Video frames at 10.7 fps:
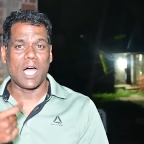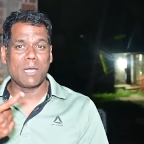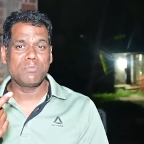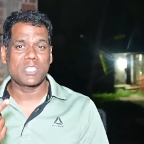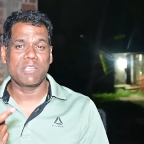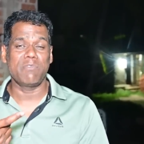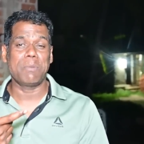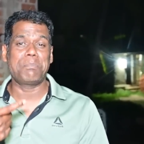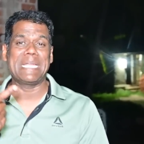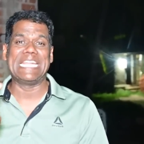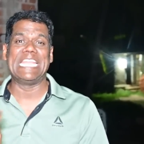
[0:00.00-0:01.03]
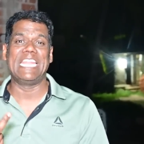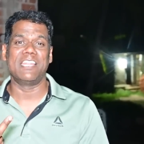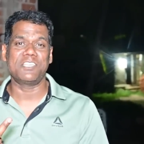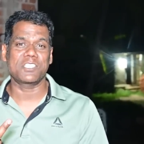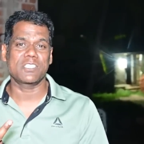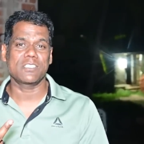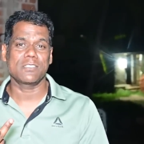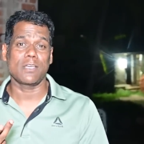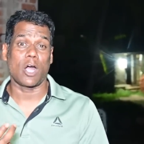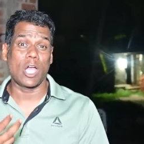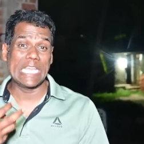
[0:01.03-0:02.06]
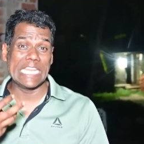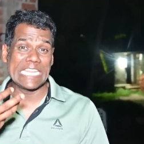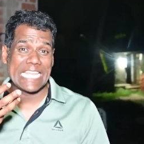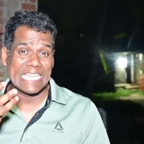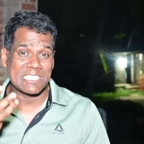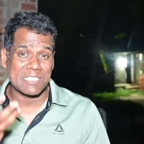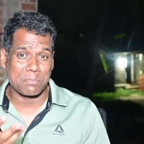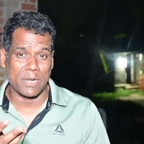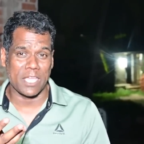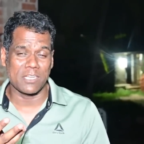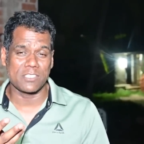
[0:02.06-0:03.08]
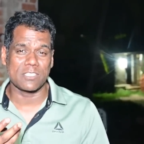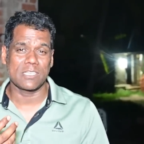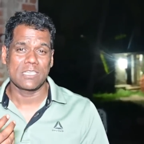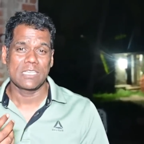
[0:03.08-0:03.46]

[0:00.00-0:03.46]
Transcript: ஆர்ம்ஸ் அண்ட் வெப்பன் டீலர்ஸ் ஆயில் அண்ட் கேஸ் சப்ளையர்ஸ்